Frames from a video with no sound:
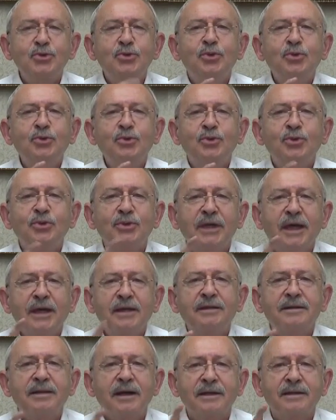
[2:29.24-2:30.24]
Çünkü
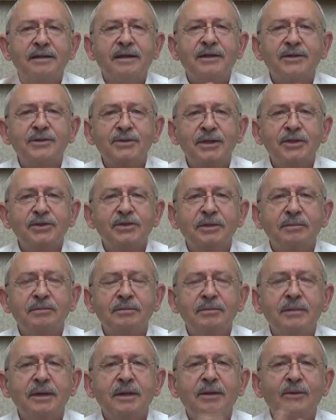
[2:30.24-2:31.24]
tek dertleri seçim.
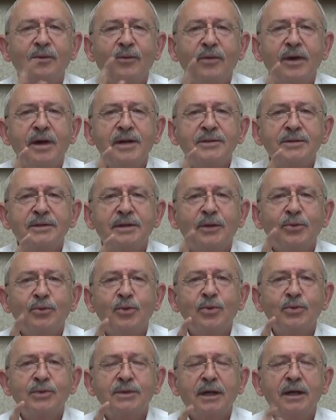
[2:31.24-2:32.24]
Varsa
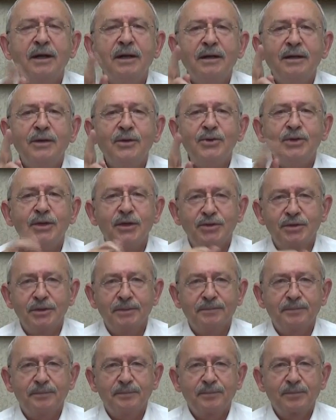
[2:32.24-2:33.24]
yoksa
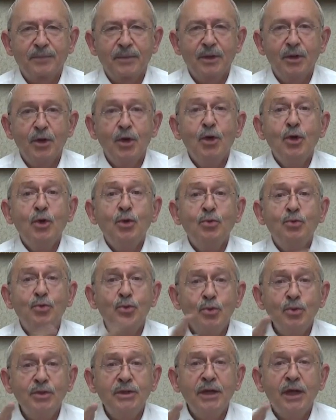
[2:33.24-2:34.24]
seçim.
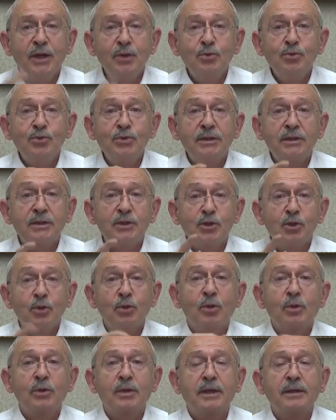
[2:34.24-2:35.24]
Türkiye yüzyılı
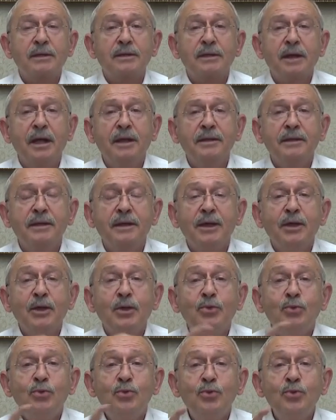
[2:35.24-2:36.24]
slogandan
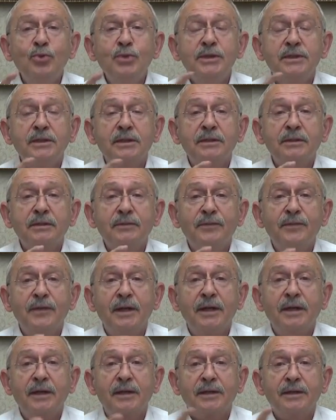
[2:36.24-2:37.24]
yüzyılın
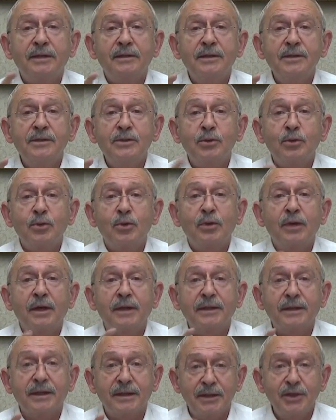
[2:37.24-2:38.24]
felaketi
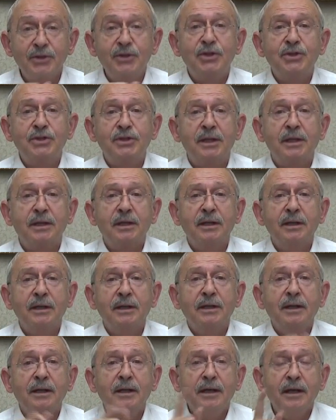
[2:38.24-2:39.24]
sloganına geçişleri
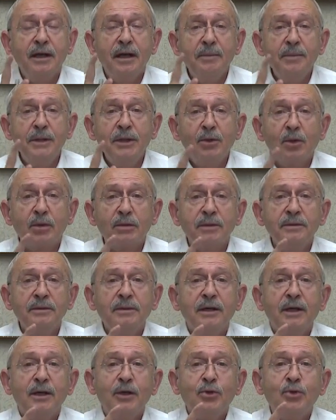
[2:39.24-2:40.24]
emin
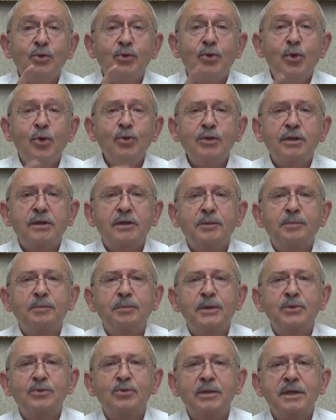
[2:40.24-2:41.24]
olun göz
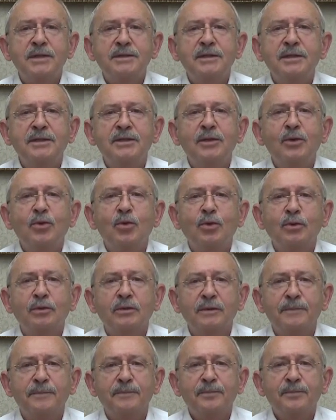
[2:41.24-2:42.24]
kırpma süresinde
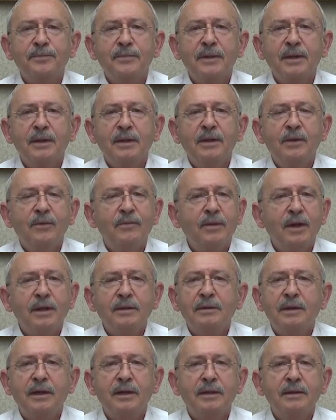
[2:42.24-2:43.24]
oldu.
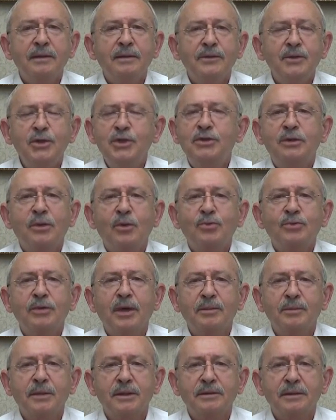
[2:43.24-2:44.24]
Vallahi hiç de
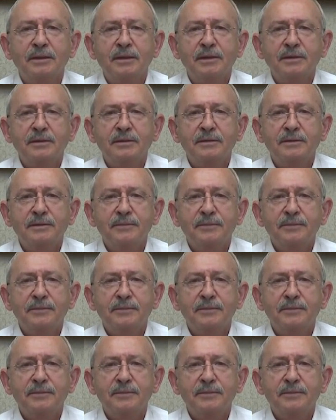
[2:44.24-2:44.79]
utanmadılar.